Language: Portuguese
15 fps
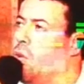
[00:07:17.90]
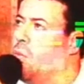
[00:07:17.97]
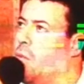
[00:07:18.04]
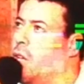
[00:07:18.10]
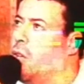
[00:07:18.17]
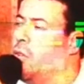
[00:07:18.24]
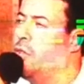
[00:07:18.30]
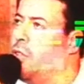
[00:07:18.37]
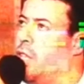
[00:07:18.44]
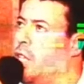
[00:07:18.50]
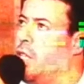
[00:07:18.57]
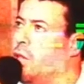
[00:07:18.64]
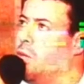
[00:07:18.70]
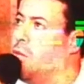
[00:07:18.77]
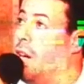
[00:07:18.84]
o meu
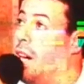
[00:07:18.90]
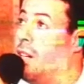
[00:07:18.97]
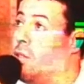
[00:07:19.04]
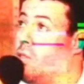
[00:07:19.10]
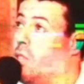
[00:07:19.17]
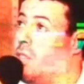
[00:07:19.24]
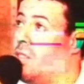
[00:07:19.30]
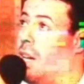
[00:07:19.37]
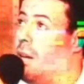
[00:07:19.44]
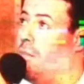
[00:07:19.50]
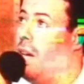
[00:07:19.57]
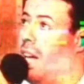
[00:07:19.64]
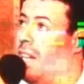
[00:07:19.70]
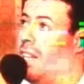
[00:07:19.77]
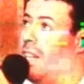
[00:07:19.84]
filhinho Marcos
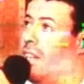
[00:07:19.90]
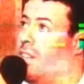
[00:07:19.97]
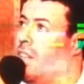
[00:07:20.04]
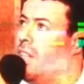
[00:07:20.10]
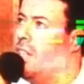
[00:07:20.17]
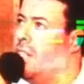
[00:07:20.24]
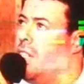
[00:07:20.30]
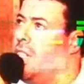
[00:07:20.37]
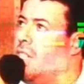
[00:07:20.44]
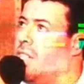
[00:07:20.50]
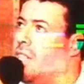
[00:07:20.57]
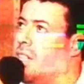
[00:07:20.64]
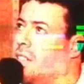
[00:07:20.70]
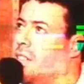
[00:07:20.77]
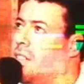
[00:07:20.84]
trabalha
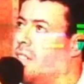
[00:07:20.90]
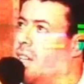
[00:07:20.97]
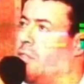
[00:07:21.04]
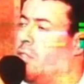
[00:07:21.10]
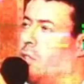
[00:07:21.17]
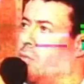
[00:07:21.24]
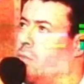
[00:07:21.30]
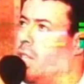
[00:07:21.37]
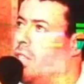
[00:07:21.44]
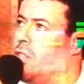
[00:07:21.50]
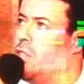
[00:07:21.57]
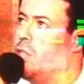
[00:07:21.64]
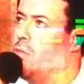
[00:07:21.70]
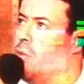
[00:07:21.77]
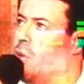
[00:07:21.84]

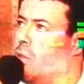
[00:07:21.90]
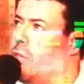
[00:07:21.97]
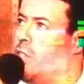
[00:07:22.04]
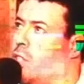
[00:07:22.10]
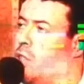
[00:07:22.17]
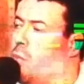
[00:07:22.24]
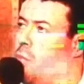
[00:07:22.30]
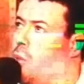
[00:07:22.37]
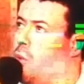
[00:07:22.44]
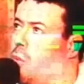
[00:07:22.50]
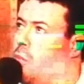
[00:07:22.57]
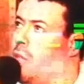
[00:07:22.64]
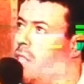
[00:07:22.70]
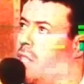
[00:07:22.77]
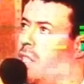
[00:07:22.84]
incansavelmente, movido
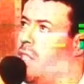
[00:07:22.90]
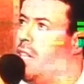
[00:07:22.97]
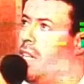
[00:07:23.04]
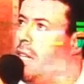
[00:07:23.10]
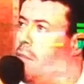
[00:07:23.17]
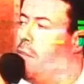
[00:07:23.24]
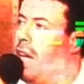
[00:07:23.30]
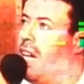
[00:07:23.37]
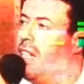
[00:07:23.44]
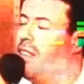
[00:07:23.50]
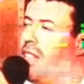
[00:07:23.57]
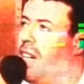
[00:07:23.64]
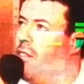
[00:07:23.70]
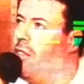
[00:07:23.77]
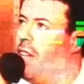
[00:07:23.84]
por mim, para
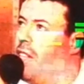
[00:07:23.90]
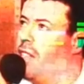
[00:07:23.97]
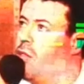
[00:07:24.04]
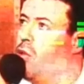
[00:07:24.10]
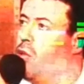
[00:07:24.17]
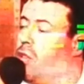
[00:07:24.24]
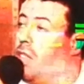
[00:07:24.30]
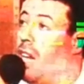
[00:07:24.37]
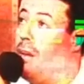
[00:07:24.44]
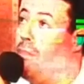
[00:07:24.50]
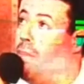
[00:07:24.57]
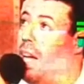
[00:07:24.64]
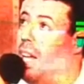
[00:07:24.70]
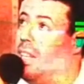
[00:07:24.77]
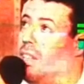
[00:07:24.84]
através do
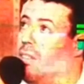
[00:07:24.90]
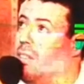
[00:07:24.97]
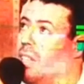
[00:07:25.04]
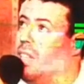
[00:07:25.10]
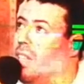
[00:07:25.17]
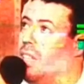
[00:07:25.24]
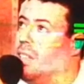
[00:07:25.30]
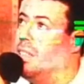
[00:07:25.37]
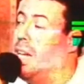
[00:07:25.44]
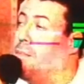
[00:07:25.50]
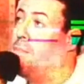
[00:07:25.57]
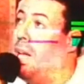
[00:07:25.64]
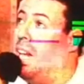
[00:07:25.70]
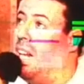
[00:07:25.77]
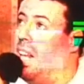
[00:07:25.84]
trabalho
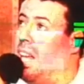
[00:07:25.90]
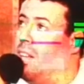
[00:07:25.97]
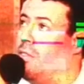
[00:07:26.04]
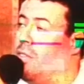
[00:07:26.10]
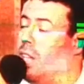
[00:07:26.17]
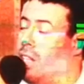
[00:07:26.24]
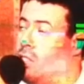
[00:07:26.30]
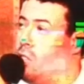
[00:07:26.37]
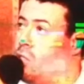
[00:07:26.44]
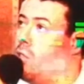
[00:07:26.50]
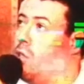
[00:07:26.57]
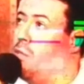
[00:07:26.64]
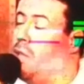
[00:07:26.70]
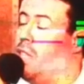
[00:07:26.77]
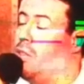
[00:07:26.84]
da palavra e,
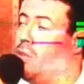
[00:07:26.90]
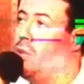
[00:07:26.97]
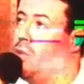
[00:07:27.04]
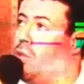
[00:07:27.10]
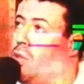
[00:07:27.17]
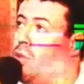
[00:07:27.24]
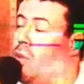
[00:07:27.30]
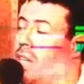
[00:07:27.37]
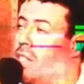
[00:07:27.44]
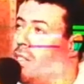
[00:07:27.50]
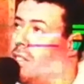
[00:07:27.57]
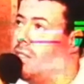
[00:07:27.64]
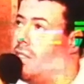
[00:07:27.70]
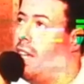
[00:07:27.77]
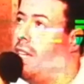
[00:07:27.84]
sobretudo, do
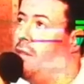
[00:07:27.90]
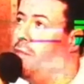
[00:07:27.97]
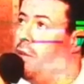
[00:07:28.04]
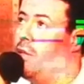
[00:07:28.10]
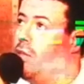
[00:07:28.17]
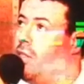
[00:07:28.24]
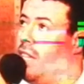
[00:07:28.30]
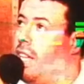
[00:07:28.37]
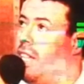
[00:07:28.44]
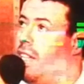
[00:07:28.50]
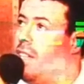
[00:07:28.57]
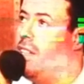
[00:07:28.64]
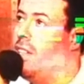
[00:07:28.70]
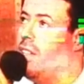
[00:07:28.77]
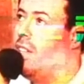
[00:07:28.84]
exemplo
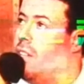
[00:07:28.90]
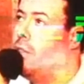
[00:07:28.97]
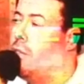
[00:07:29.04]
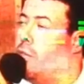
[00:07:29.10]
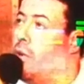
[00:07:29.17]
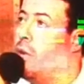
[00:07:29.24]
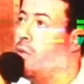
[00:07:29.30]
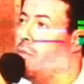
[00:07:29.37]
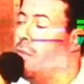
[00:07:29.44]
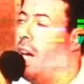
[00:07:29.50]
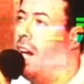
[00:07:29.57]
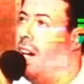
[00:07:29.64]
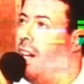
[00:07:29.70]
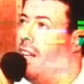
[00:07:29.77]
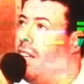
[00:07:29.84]
dele,
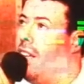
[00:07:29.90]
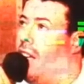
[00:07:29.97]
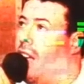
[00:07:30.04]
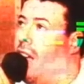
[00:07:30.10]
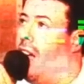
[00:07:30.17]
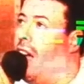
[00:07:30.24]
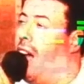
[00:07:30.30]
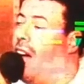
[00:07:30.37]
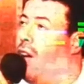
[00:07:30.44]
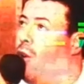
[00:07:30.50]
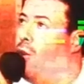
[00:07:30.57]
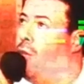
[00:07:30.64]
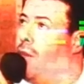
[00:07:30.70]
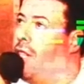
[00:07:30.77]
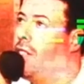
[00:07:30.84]
formar
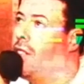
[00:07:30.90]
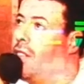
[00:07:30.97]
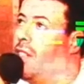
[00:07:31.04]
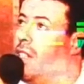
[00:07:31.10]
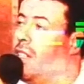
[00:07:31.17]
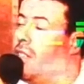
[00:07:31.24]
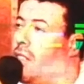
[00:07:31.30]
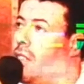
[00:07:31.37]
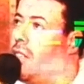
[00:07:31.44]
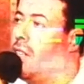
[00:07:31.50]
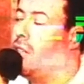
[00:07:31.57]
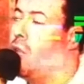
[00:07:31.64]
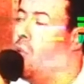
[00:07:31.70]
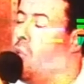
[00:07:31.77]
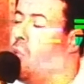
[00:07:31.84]
almas
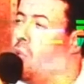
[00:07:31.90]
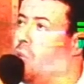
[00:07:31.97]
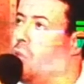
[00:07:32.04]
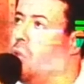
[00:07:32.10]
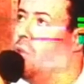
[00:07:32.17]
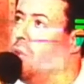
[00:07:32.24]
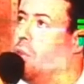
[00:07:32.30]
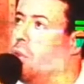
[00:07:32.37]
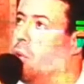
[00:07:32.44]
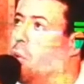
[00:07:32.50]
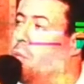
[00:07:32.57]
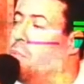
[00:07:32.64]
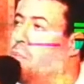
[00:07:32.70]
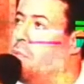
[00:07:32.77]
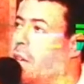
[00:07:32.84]
segundo
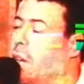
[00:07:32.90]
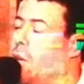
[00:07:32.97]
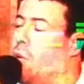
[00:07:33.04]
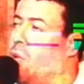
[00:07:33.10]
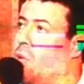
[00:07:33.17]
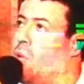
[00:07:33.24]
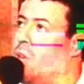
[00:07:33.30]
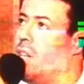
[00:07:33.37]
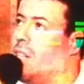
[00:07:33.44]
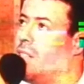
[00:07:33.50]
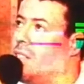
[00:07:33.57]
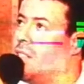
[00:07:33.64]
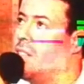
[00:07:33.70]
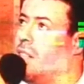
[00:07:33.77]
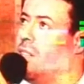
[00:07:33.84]
o meu
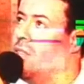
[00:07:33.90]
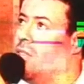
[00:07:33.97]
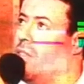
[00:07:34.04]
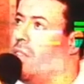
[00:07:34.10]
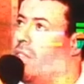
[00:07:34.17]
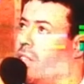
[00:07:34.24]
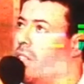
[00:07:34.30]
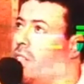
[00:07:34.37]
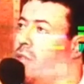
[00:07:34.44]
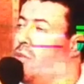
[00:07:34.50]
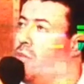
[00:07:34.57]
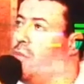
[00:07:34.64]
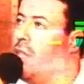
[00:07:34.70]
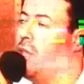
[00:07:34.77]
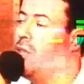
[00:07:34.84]
coração e
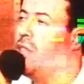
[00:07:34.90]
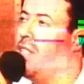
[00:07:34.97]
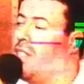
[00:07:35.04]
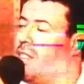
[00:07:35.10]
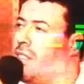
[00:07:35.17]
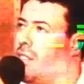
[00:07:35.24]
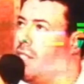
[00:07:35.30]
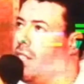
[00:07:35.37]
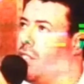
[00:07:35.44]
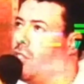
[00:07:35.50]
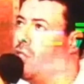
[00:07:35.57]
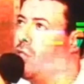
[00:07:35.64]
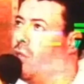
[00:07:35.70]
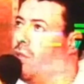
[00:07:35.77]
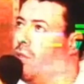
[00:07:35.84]
o meu
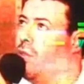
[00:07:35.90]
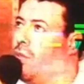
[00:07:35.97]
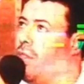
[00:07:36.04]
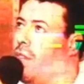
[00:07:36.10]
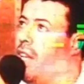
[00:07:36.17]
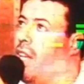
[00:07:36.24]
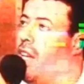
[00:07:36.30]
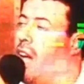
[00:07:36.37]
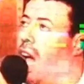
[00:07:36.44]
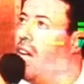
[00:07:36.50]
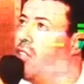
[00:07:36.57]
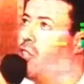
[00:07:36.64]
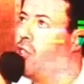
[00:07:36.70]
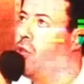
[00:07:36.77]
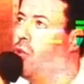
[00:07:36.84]
desejo.
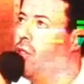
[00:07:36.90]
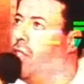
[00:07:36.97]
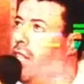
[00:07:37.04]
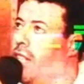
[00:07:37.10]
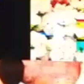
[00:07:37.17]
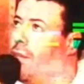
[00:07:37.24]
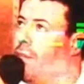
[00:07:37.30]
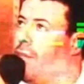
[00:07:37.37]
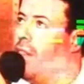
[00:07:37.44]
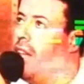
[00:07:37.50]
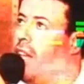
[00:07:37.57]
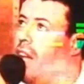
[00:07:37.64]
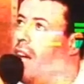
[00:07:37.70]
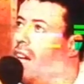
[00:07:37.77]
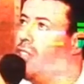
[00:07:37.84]
Ajudem,
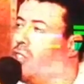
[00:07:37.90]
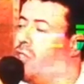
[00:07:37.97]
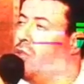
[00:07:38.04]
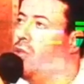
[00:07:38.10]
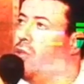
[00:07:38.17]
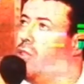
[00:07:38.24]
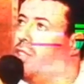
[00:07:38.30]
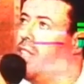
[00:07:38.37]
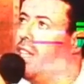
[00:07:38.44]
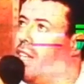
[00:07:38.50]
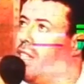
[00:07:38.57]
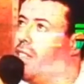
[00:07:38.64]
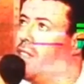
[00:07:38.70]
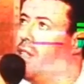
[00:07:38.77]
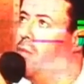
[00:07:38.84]

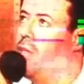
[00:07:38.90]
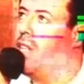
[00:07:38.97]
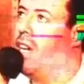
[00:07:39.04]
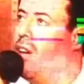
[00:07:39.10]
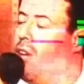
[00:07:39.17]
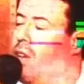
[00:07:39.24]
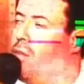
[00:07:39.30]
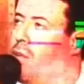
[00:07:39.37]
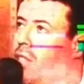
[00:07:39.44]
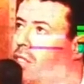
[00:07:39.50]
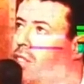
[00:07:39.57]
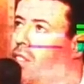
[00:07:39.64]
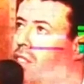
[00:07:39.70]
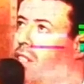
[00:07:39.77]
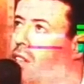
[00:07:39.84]
ajudem esta minha
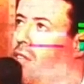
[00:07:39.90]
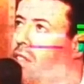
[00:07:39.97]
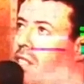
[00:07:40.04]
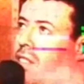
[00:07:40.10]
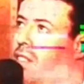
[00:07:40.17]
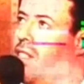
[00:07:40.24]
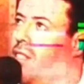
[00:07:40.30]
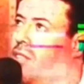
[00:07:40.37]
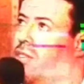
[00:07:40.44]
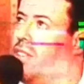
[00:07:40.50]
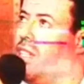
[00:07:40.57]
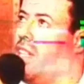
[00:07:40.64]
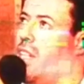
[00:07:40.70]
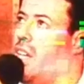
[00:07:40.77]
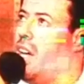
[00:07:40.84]
obra de
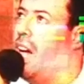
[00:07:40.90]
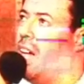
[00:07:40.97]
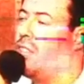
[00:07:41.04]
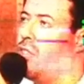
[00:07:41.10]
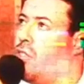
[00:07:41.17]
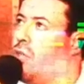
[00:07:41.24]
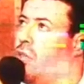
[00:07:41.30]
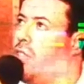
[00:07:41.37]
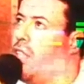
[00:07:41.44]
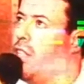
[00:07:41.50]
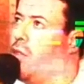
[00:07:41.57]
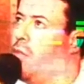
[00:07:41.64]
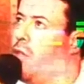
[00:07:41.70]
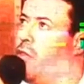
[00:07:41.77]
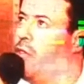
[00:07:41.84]
salvação.
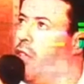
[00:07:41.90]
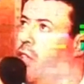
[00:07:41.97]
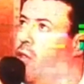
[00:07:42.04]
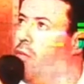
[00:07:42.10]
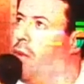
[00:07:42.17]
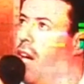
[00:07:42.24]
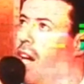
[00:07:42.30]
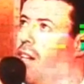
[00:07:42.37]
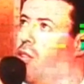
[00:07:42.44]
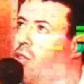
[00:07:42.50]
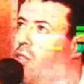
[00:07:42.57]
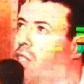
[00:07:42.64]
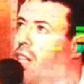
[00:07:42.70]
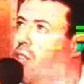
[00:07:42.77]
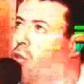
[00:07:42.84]
Ajudem o meu filho
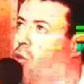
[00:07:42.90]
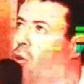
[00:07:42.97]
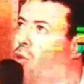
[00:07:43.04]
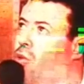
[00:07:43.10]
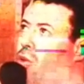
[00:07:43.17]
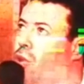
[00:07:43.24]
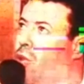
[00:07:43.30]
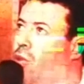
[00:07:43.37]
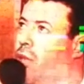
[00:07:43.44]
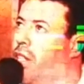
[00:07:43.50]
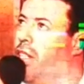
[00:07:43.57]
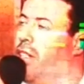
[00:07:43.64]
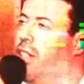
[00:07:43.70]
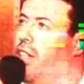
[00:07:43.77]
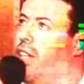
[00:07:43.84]
Marcos a
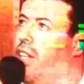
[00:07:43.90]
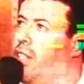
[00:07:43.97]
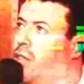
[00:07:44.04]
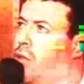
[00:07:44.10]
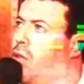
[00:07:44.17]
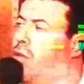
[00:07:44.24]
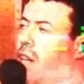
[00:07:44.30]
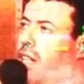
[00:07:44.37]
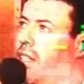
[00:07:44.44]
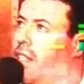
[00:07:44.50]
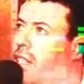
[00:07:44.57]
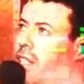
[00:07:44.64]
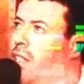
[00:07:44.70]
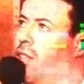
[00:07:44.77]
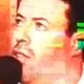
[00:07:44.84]
concluir tudo
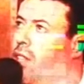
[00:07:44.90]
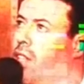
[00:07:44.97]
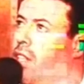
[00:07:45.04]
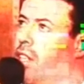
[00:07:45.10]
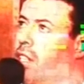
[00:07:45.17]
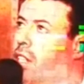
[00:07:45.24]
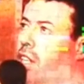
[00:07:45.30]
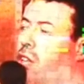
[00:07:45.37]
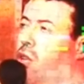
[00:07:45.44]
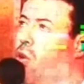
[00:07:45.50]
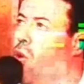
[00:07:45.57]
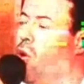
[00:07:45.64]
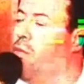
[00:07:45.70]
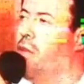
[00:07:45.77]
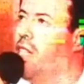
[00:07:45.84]
aquilo que
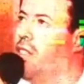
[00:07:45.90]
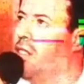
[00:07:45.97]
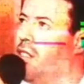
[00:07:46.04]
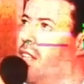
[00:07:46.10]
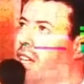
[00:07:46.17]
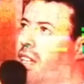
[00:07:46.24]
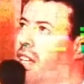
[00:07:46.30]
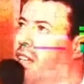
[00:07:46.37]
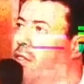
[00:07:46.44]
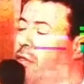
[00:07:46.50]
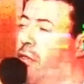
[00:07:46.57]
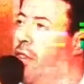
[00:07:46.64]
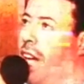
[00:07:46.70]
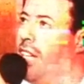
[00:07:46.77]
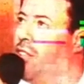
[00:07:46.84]
comecei
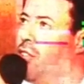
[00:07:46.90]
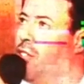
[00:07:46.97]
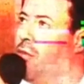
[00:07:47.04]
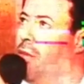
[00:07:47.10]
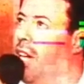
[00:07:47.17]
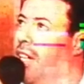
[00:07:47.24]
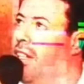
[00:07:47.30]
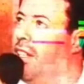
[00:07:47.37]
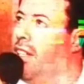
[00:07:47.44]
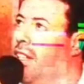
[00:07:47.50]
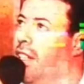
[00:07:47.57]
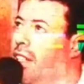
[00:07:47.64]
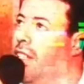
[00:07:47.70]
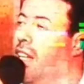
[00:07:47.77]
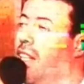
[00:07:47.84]
em Fátima.
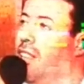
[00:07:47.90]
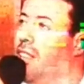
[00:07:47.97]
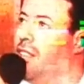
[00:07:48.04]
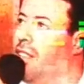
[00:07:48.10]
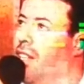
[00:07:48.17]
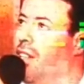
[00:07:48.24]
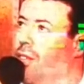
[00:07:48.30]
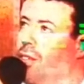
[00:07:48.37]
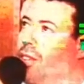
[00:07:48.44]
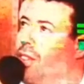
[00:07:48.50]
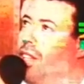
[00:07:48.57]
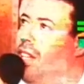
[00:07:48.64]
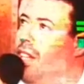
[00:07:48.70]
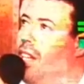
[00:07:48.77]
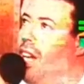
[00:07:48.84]
E então,
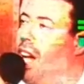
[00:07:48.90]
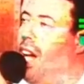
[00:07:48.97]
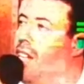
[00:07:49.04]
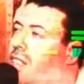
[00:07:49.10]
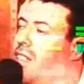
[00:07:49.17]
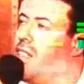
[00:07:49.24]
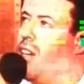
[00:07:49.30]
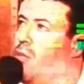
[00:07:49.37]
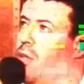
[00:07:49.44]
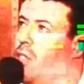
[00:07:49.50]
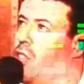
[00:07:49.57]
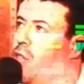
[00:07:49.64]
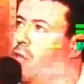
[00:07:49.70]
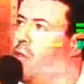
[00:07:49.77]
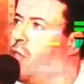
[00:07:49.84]
as
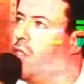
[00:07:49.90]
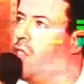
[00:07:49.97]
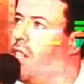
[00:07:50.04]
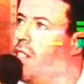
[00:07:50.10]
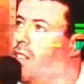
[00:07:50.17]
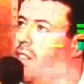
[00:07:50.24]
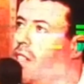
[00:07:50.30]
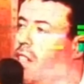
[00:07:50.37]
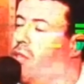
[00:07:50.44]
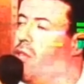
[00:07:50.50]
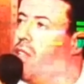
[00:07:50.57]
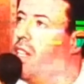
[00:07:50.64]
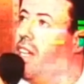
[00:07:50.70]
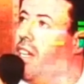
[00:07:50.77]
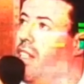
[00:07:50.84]
almas de vocês
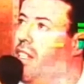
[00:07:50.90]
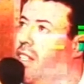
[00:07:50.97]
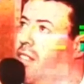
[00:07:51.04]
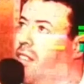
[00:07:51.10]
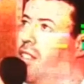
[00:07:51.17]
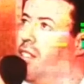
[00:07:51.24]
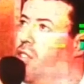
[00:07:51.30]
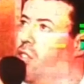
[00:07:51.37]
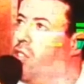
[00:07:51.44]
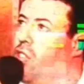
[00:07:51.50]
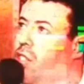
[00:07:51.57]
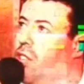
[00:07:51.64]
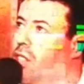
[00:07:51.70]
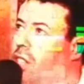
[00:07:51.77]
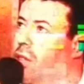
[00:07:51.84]
serão queridas
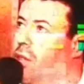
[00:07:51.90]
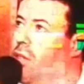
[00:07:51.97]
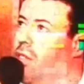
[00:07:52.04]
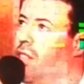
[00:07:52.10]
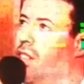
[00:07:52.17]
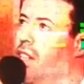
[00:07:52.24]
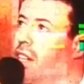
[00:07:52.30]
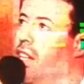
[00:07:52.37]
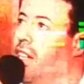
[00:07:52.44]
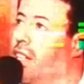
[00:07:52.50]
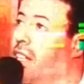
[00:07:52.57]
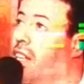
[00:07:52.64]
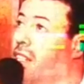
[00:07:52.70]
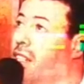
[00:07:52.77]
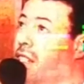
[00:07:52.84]
de Deus
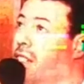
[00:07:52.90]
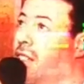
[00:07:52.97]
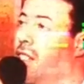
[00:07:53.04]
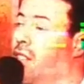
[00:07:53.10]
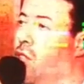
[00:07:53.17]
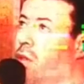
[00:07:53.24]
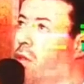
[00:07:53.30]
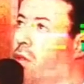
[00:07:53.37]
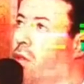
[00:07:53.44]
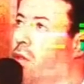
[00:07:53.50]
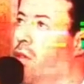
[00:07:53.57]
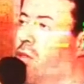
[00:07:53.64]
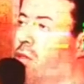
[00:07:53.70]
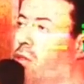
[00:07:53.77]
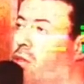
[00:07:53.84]
queridas do
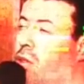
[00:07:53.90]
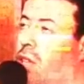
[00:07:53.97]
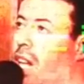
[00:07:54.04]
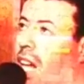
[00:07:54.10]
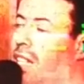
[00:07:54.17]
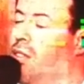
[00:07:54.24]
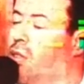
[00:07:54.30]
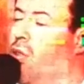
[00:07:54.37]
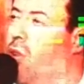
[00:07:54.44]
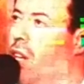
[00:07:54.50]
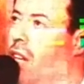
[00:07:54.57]
meu imaculado